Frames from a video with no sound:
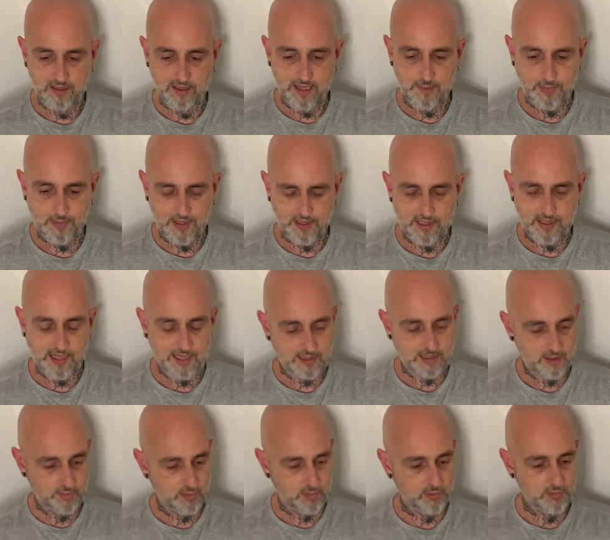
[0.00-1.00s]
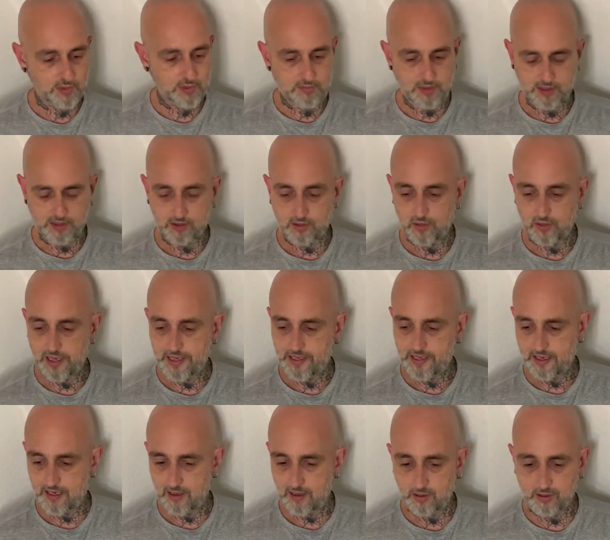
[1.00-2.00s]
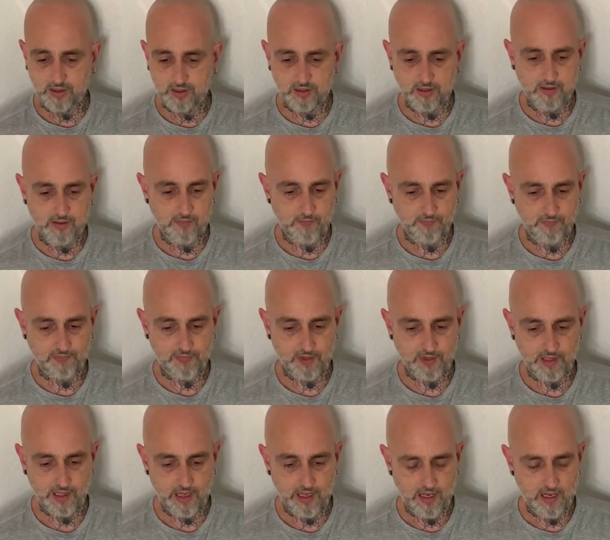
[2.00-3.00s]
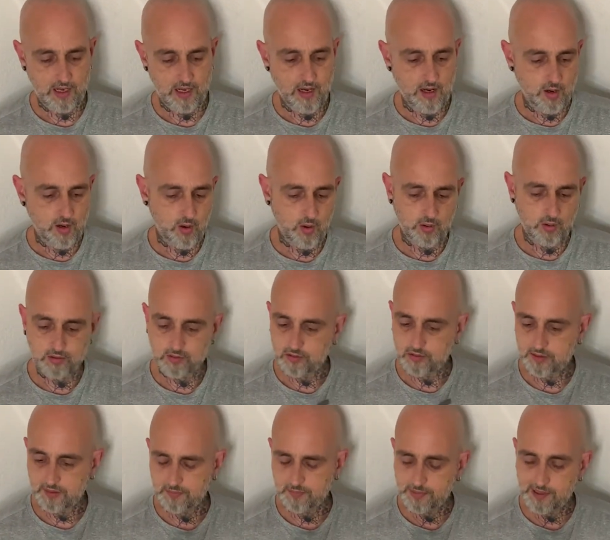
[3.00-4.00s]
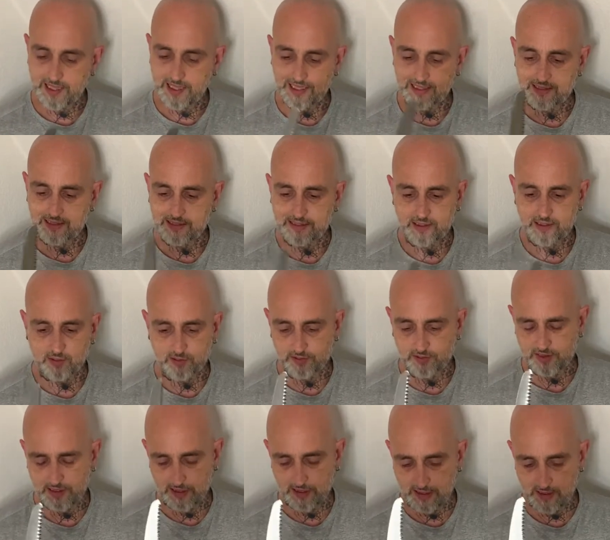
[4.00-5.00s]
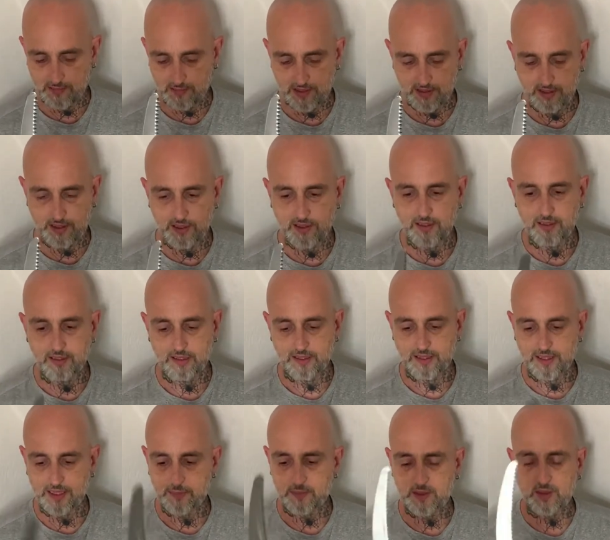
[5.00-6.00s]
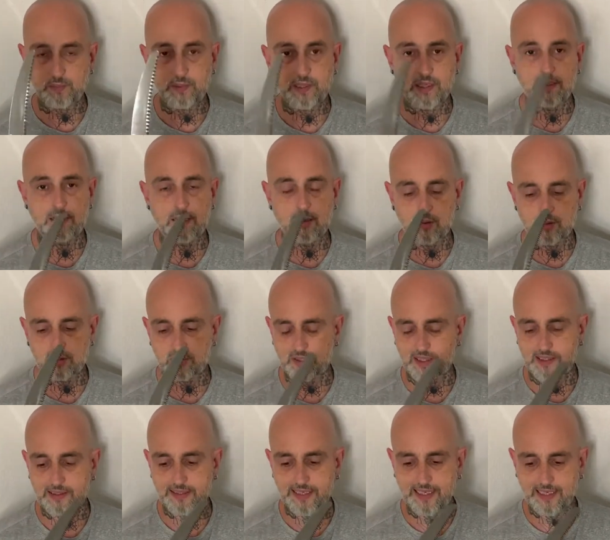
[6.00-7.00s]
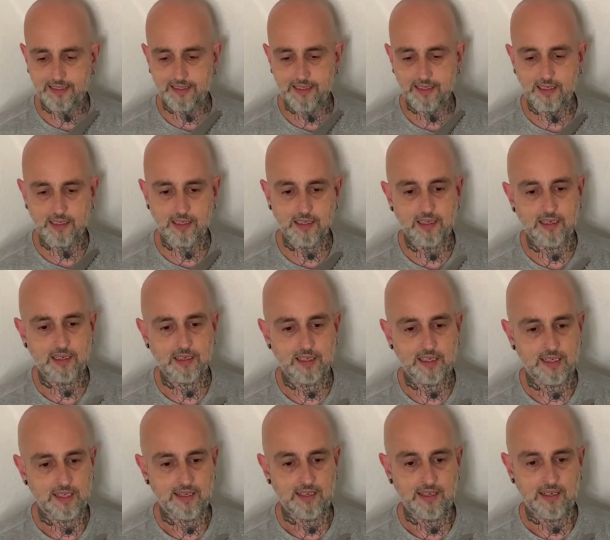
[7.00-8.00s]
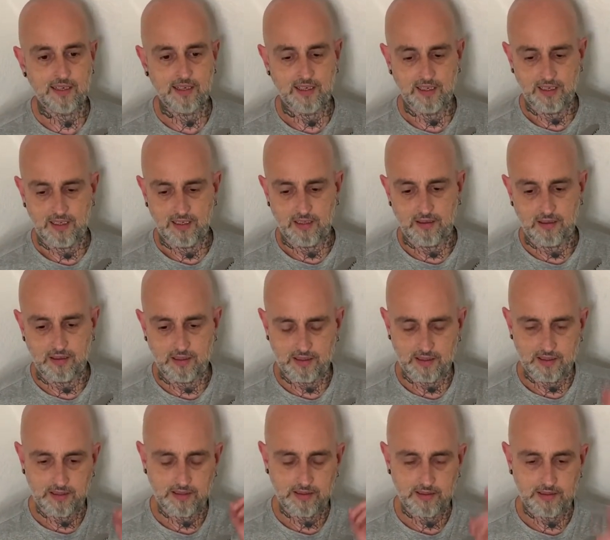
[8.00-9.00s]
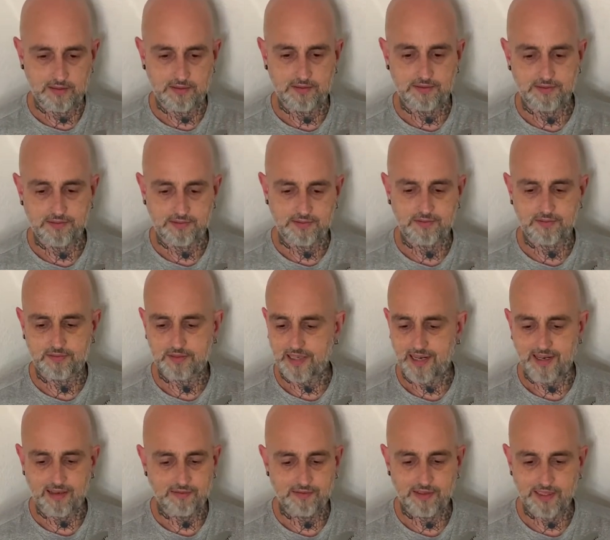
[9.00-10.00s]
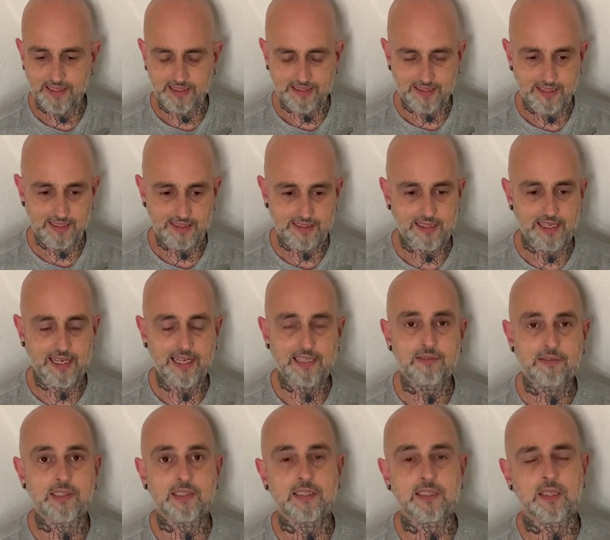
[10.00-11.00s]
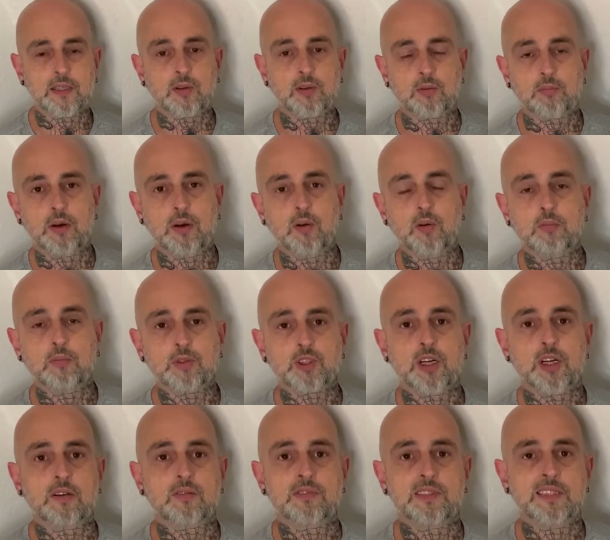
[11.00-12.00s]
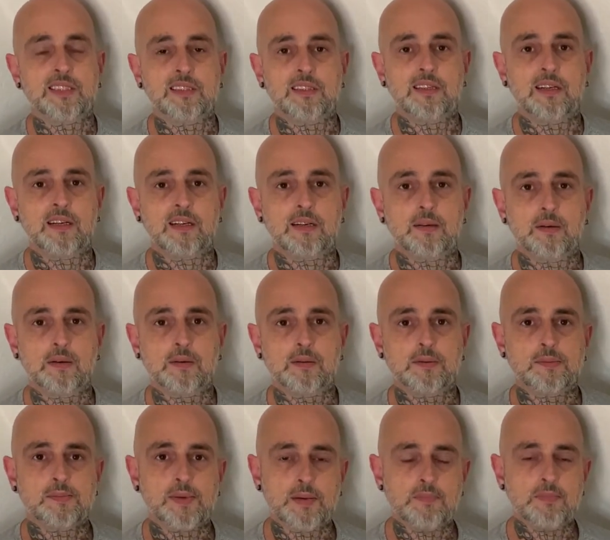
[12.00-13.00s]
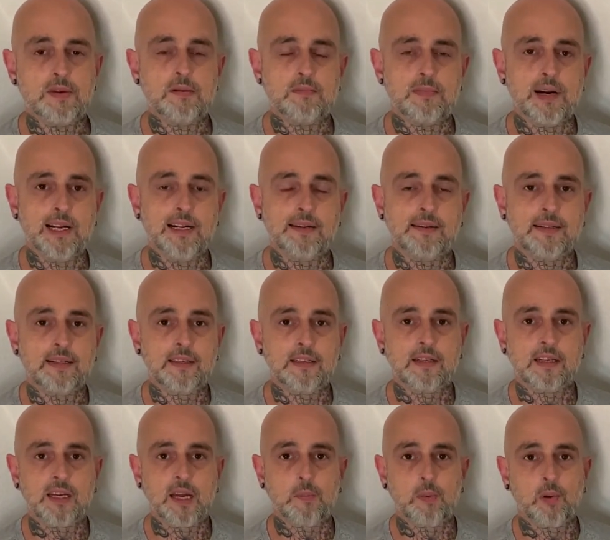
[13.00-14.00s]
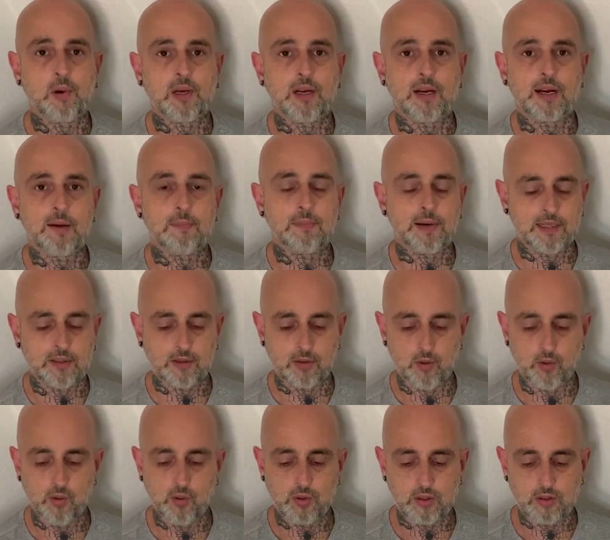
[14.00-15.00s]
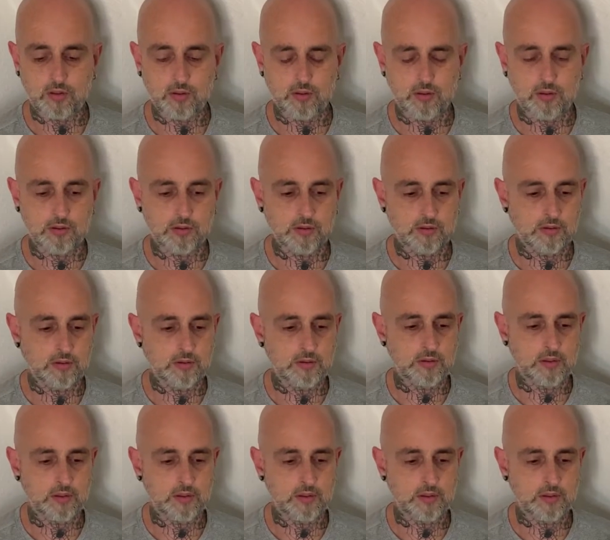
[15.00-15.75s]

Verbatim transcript: Hab gedacht, ich probiere mal so eine aus und bin eigentlich sehr zufrieden damit. Die gibt es bei Austrian Tactical. Äh, ja, wer Interesse hat, wer sich dort mal umschauen will, bei mir melden. Ich gebe euch einen Rabattcode und